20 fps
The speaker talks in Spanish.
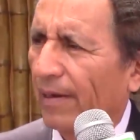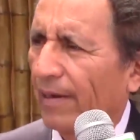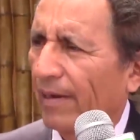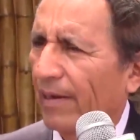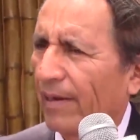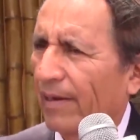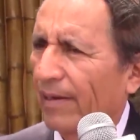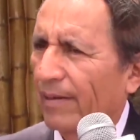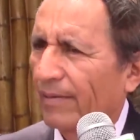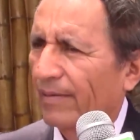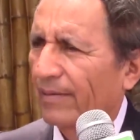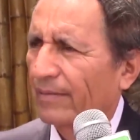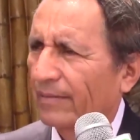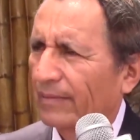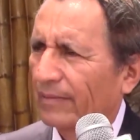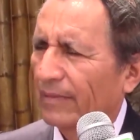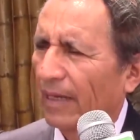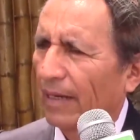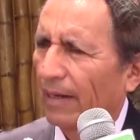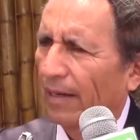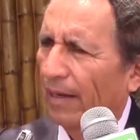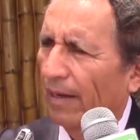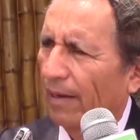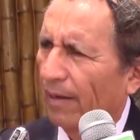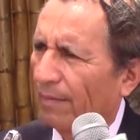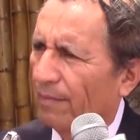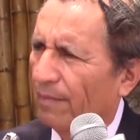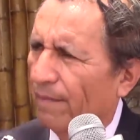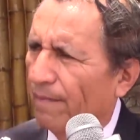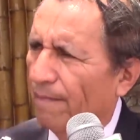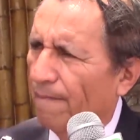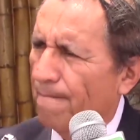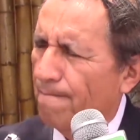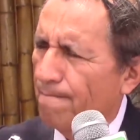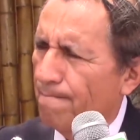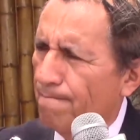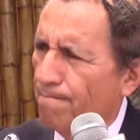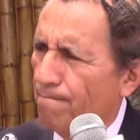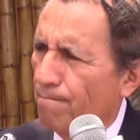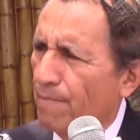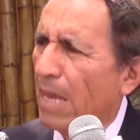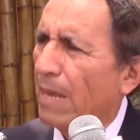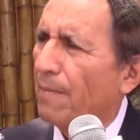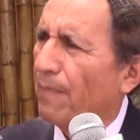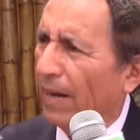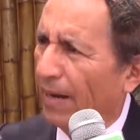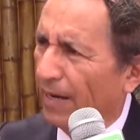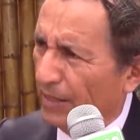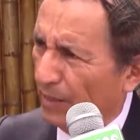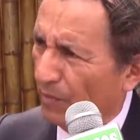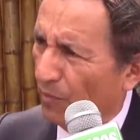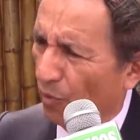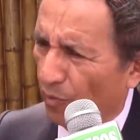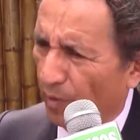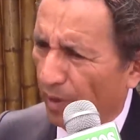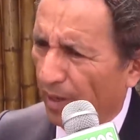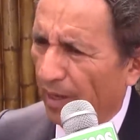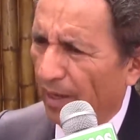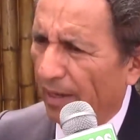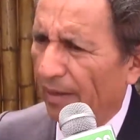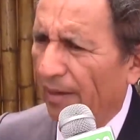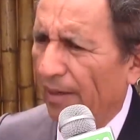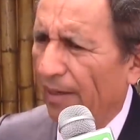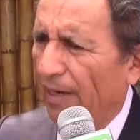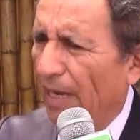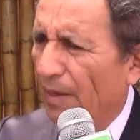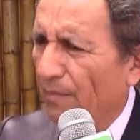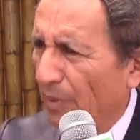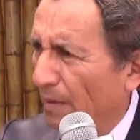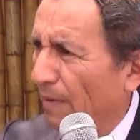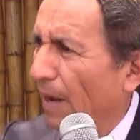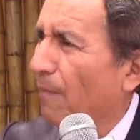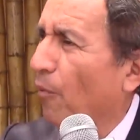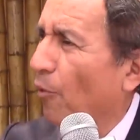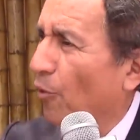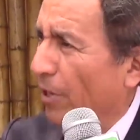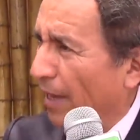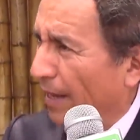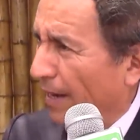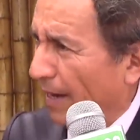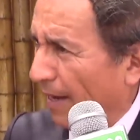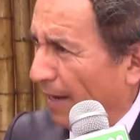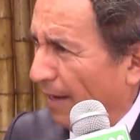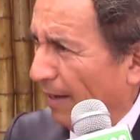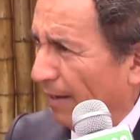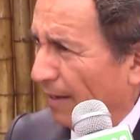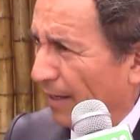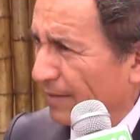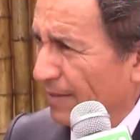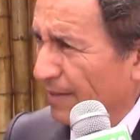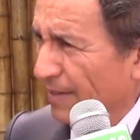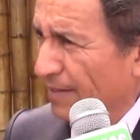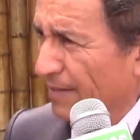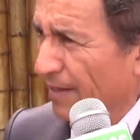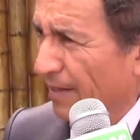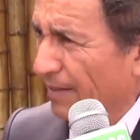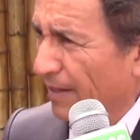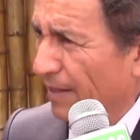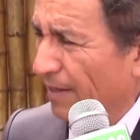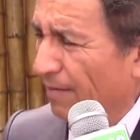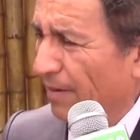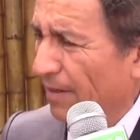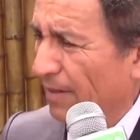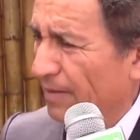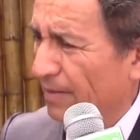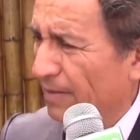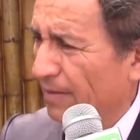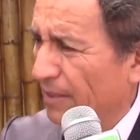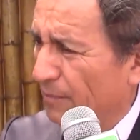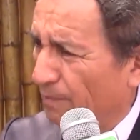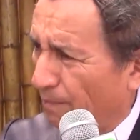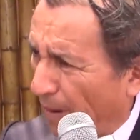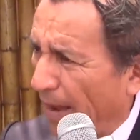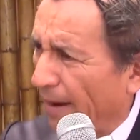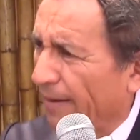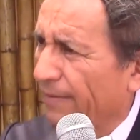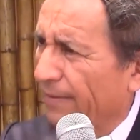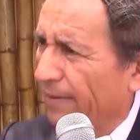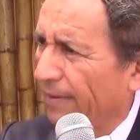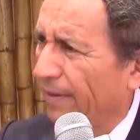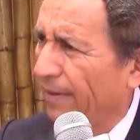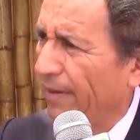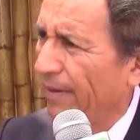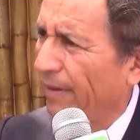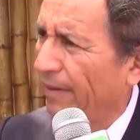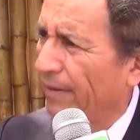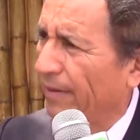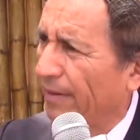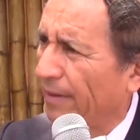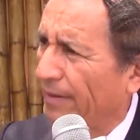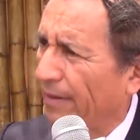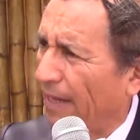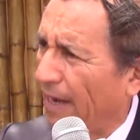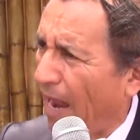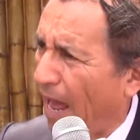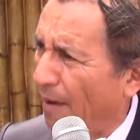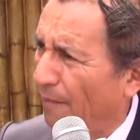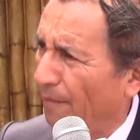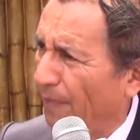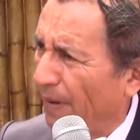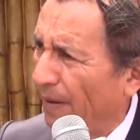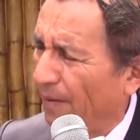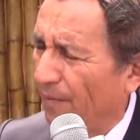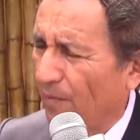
grandes proyectos con el AMPE? Me parece muy bien, el AMPE va a apoyar a las iniciativas, es parte eh, del AMPE,